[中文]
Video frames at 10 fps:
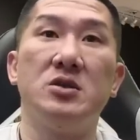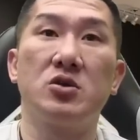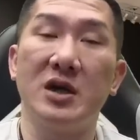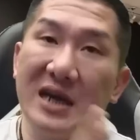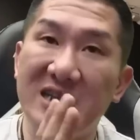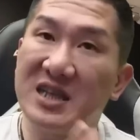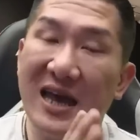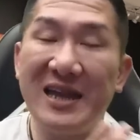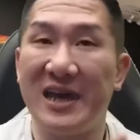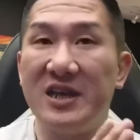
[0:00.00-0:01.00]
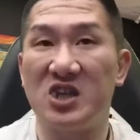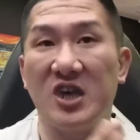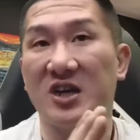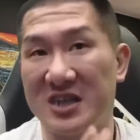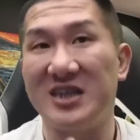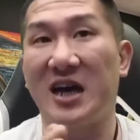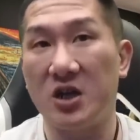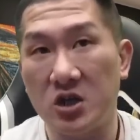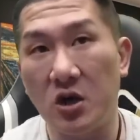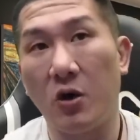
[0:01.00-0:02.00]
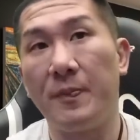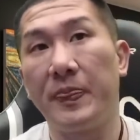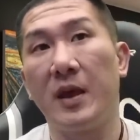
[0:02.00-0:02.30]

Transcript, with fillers: 所以那那一天是一个精彩的秀。